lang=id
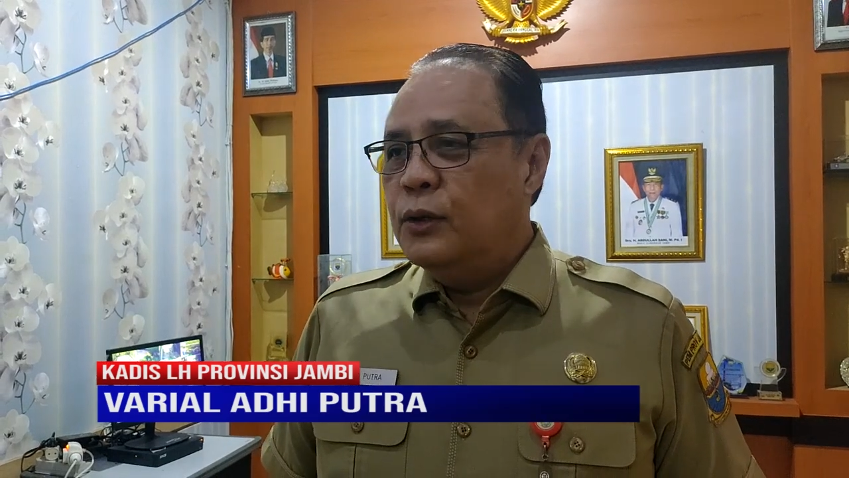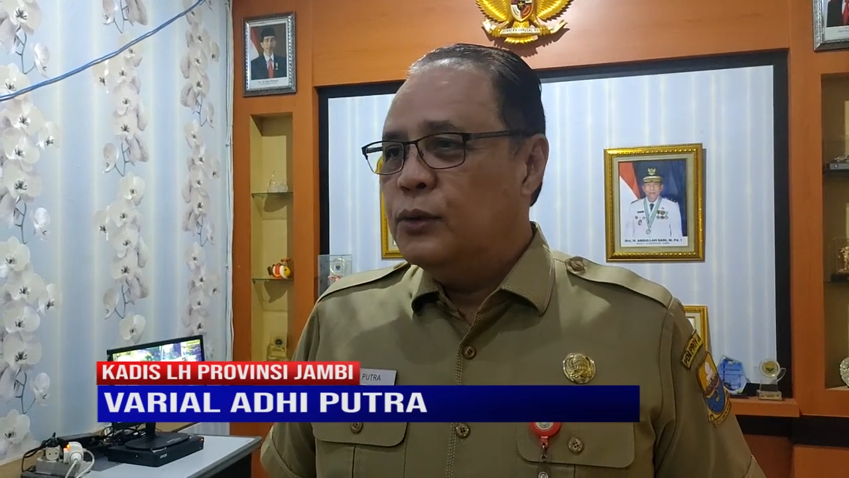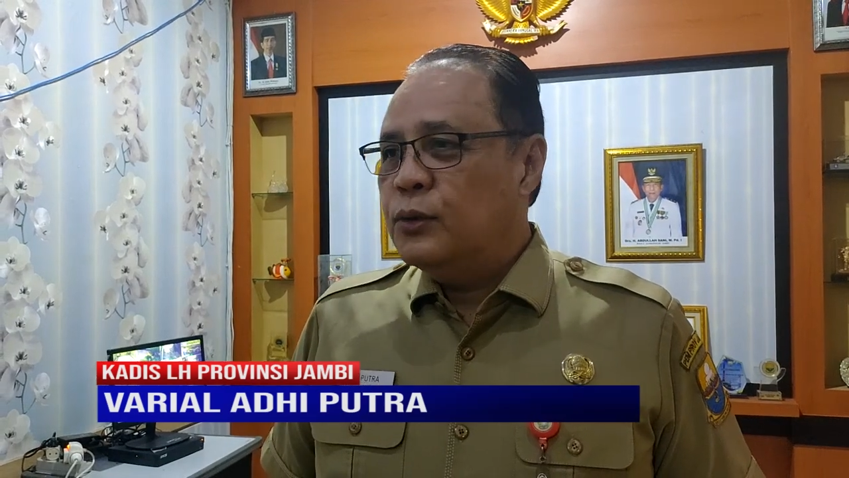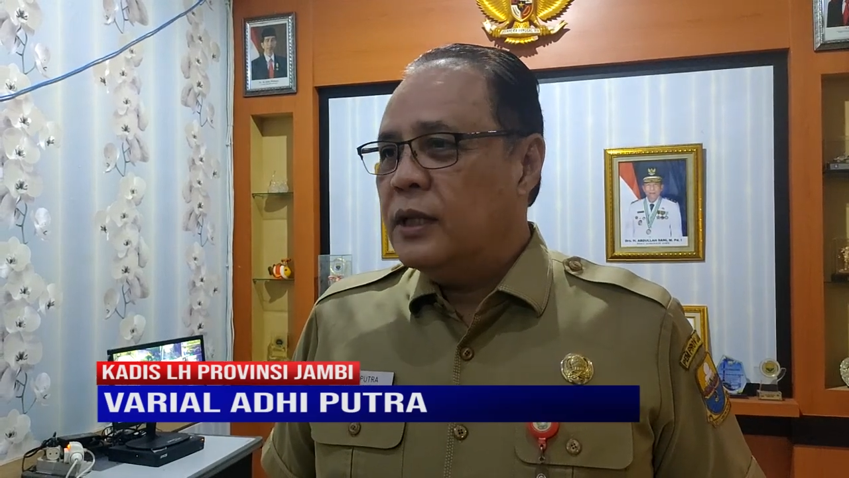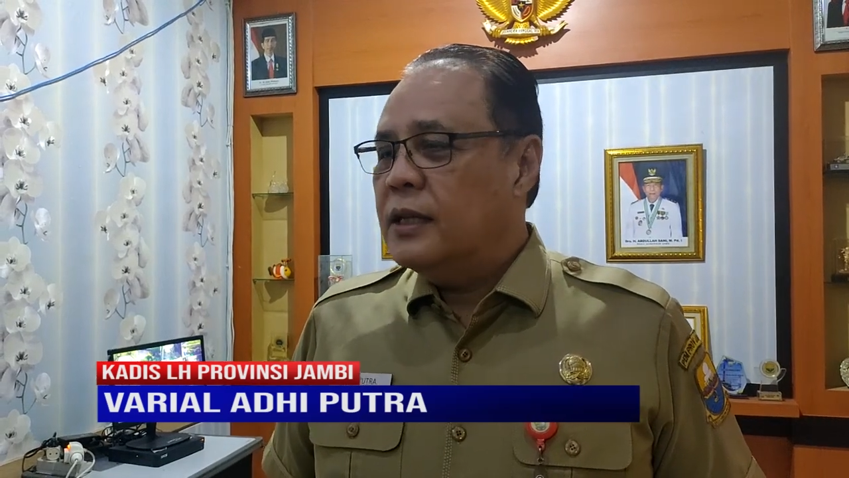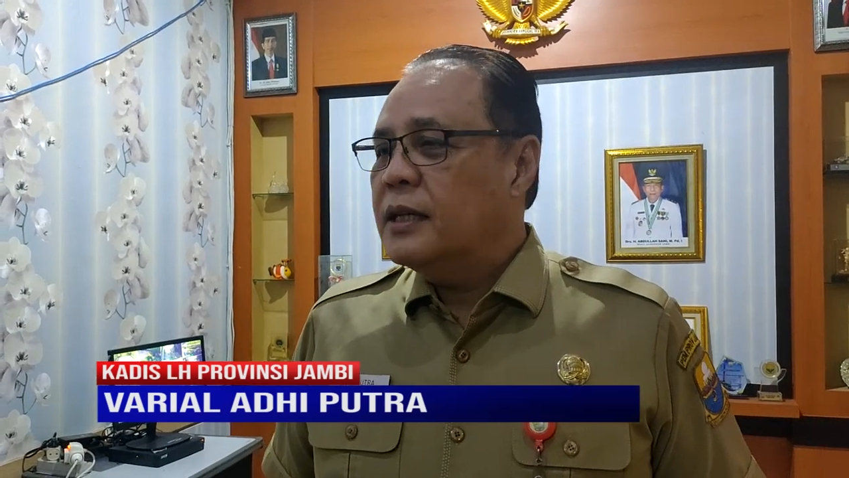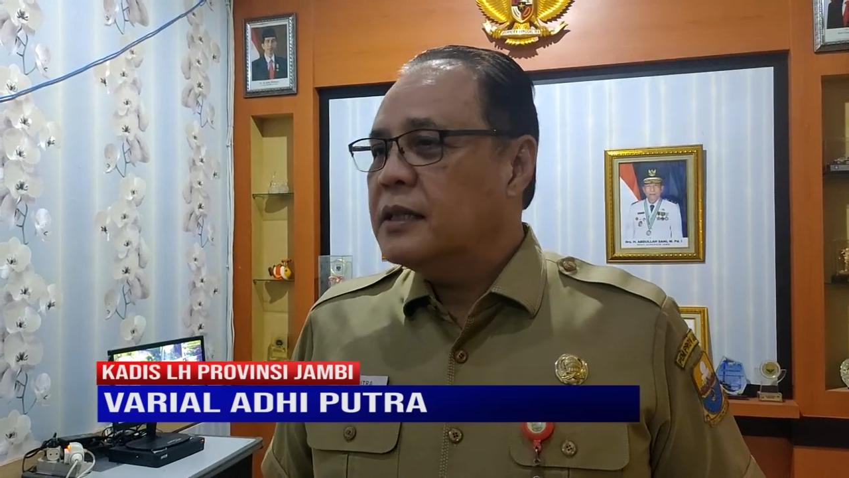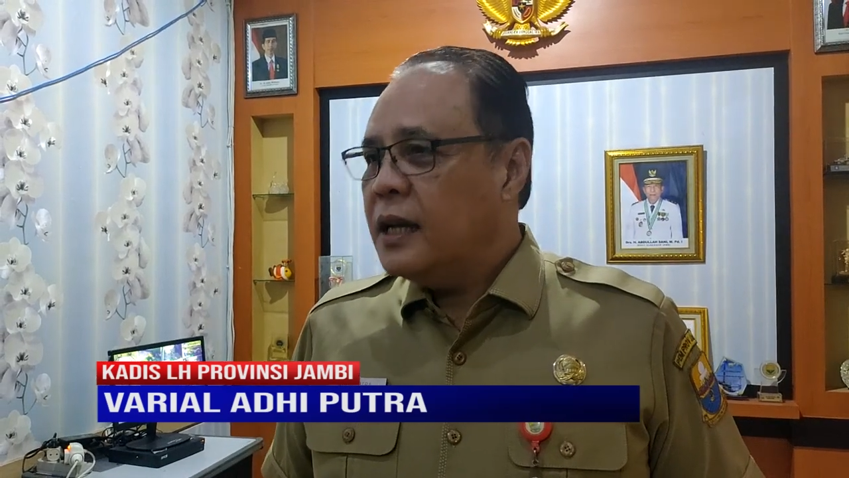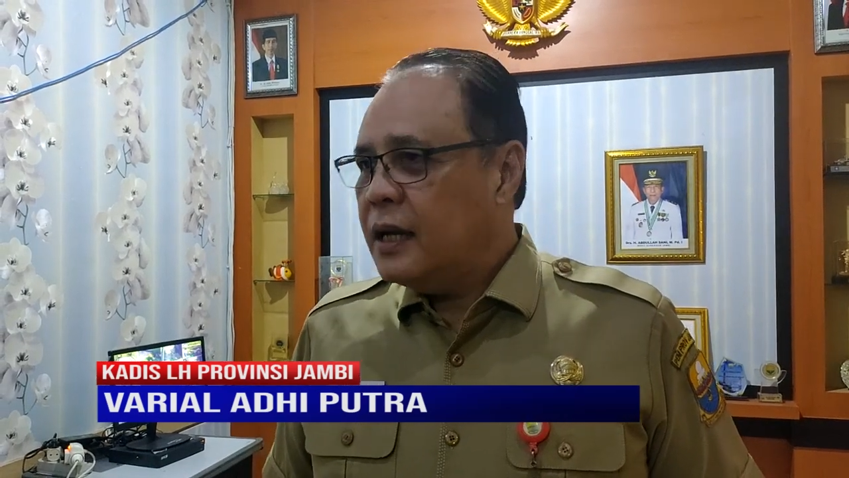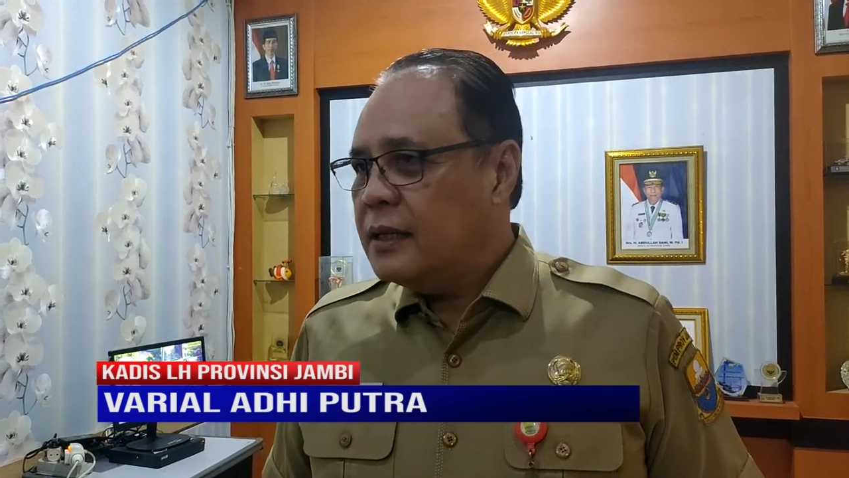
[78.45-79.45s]
sudah tidak
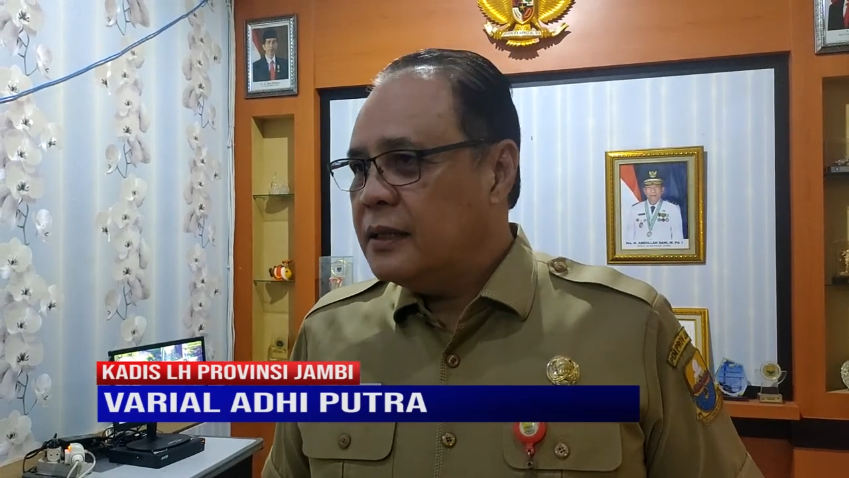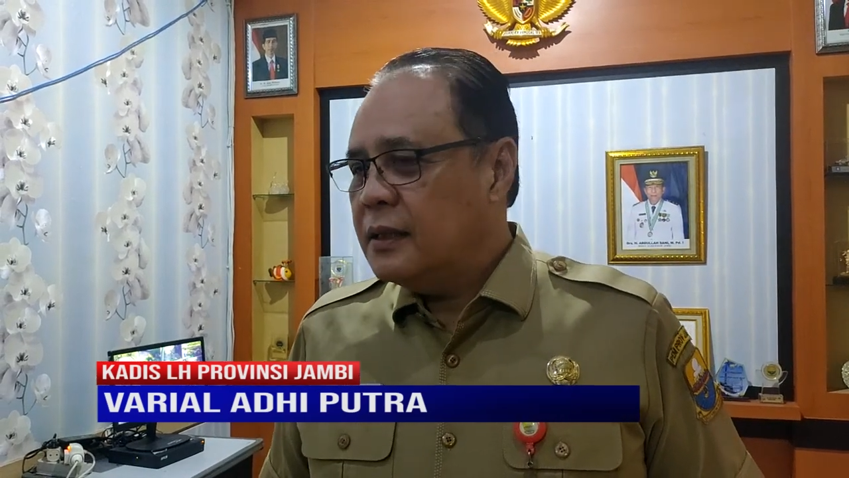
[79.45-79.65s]
sehat.